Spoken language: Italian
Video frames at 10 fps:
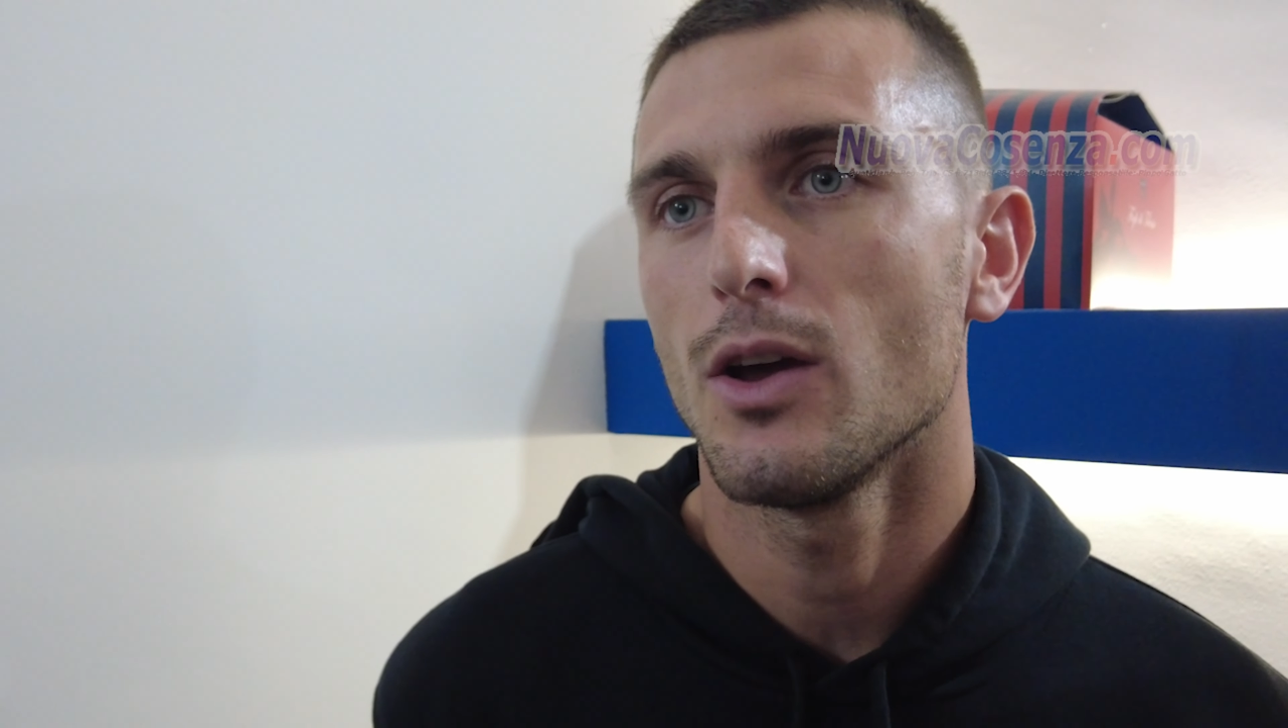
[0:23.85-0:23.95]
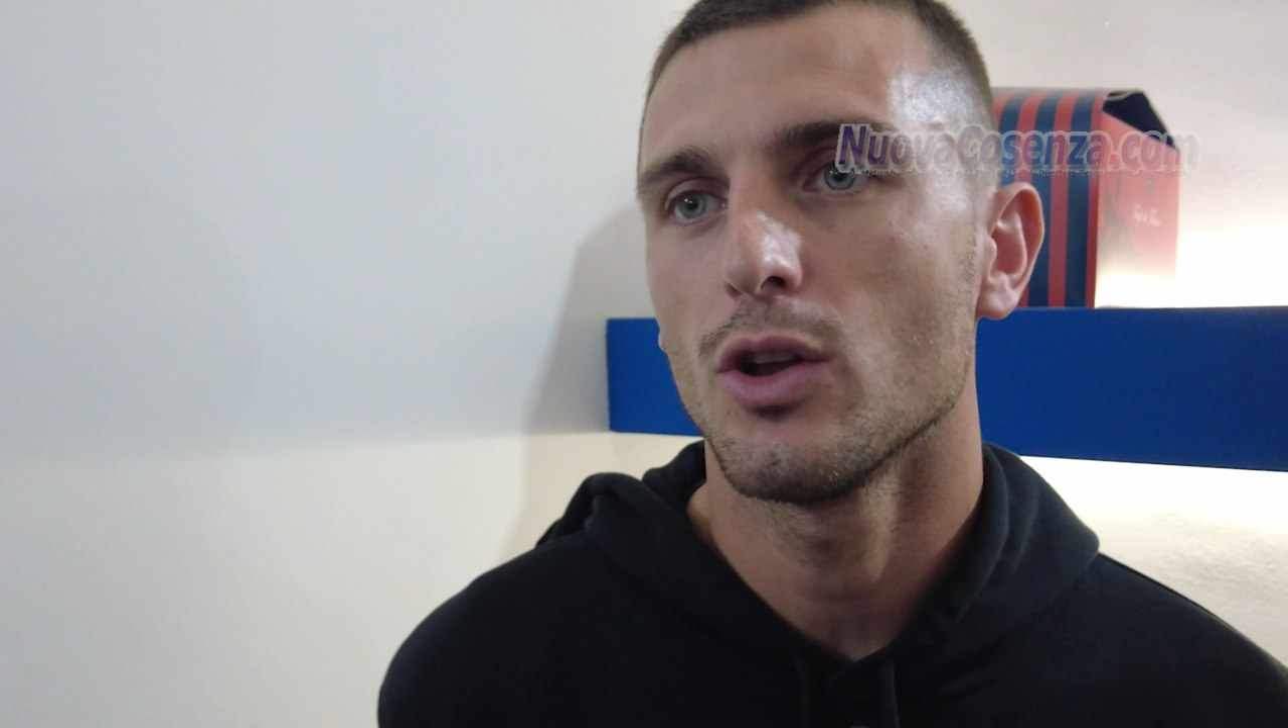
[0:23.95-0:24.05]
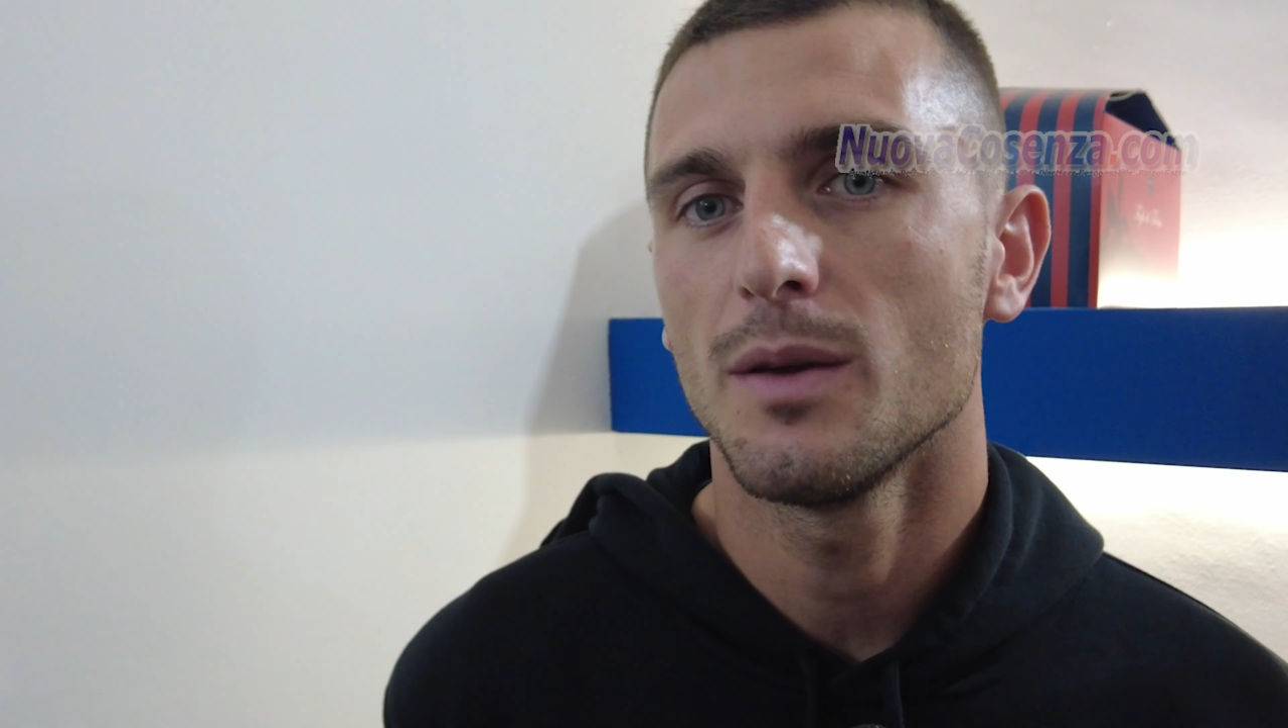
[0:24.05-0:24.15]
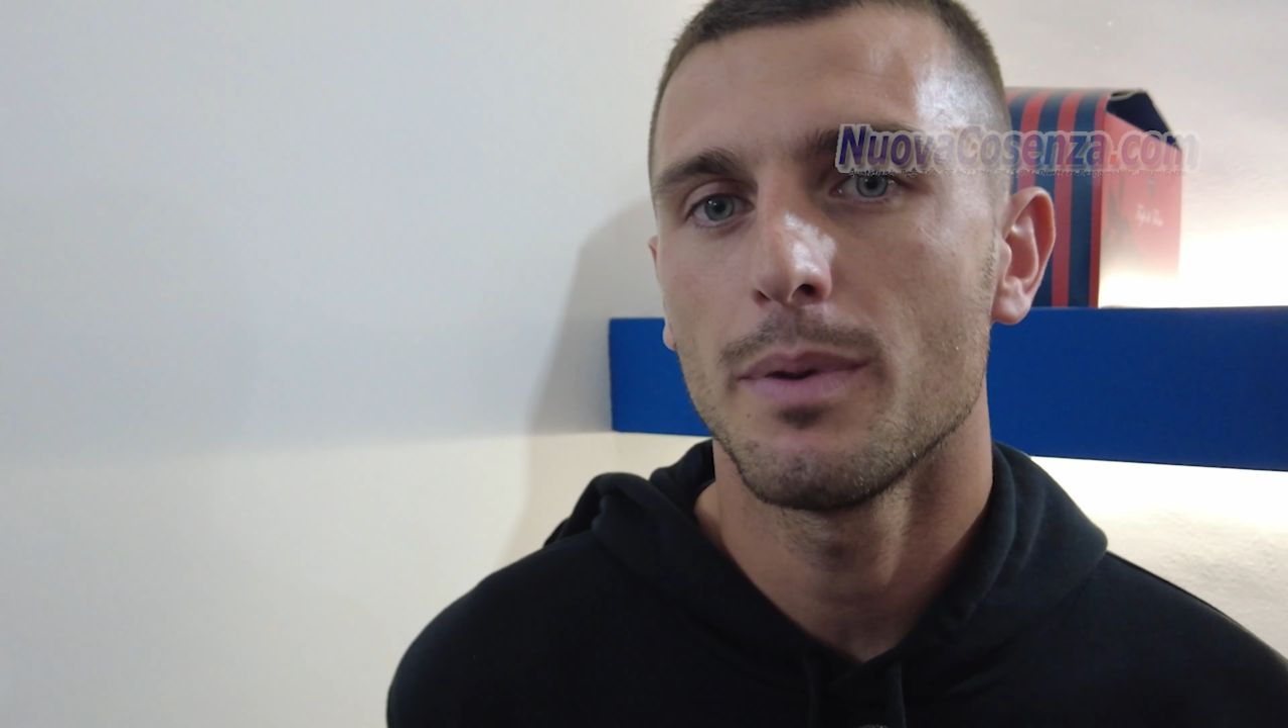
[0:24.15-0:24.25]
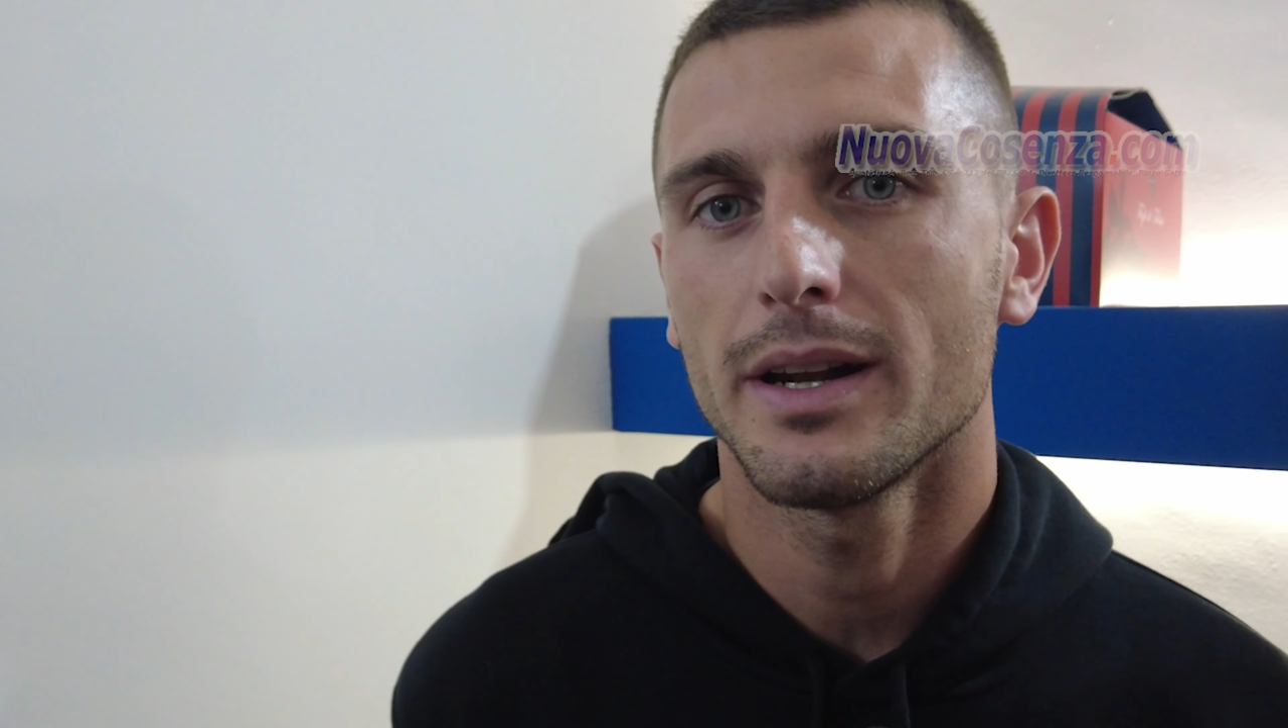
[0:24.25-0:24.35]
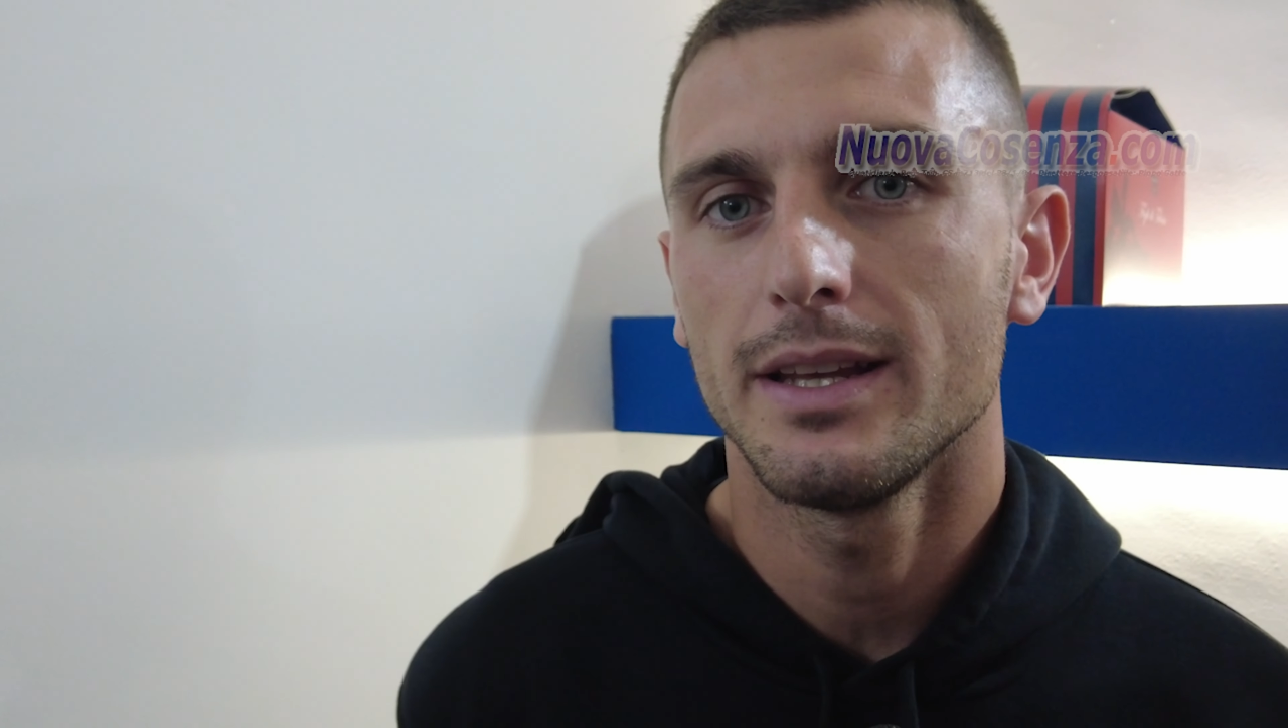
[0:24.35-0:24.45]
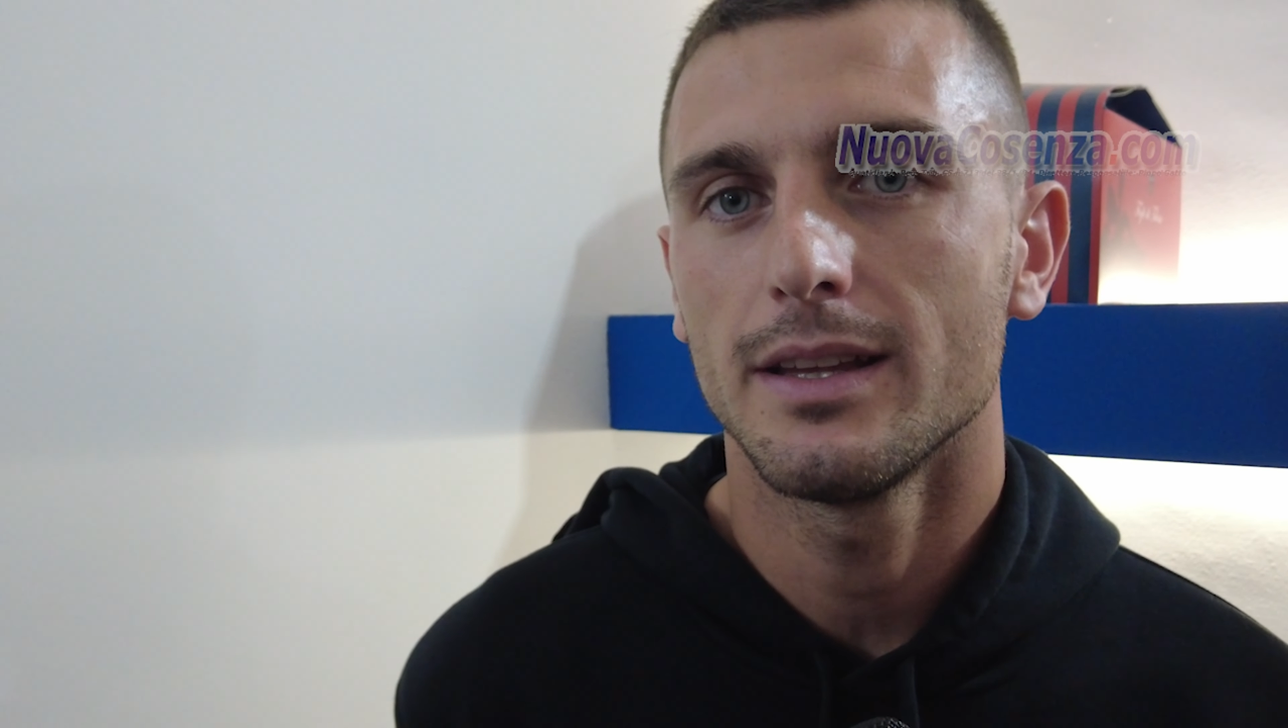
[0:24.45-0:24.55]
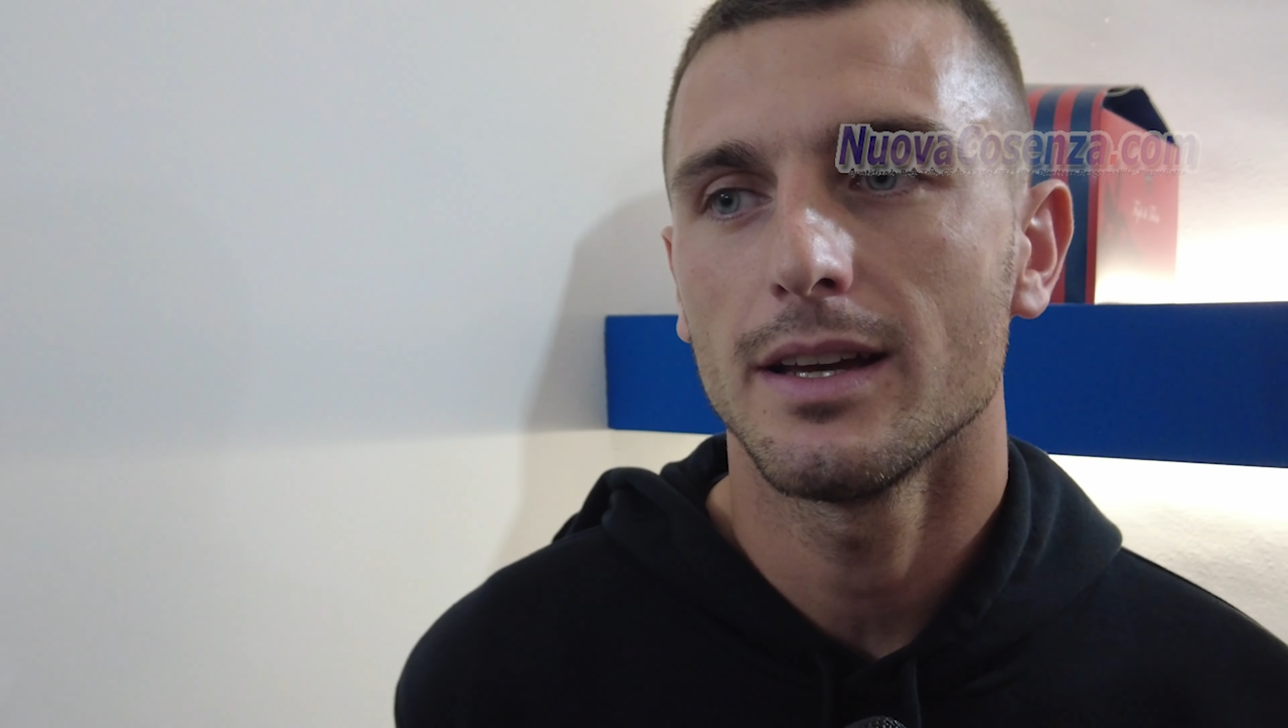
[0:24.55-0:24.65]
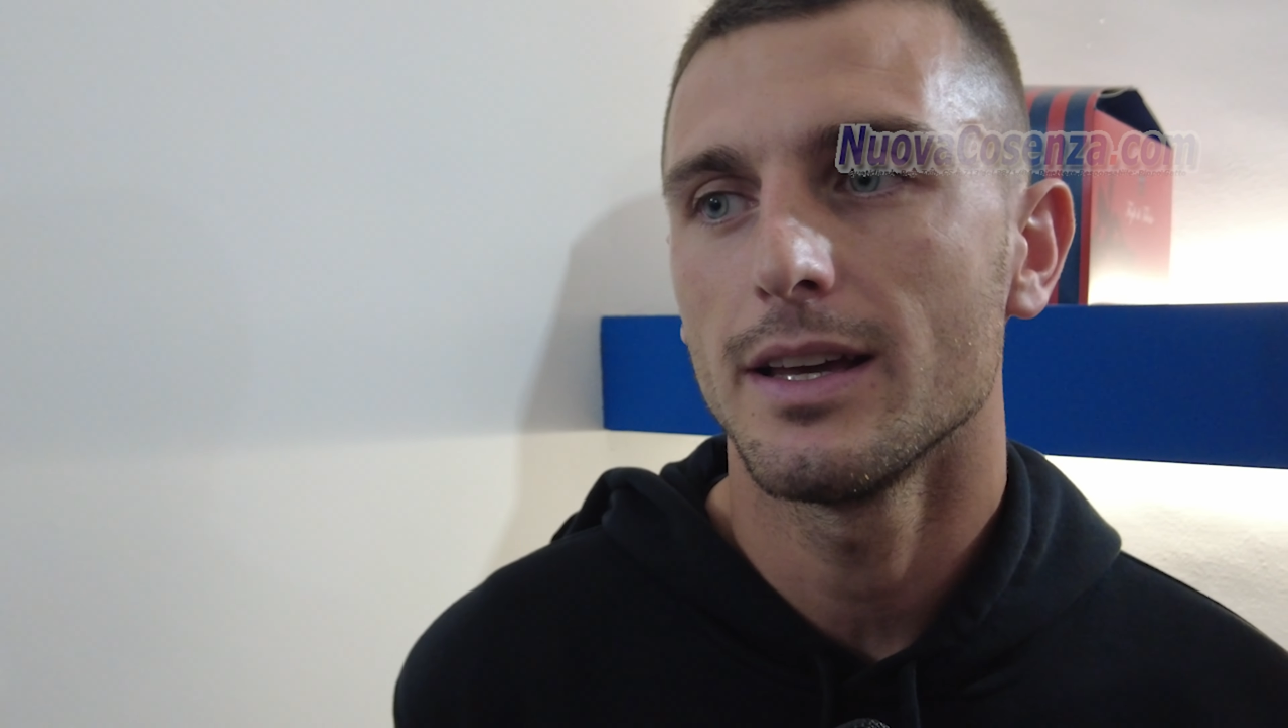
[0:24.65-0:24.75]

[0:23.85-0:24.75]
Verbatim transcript: ogni partita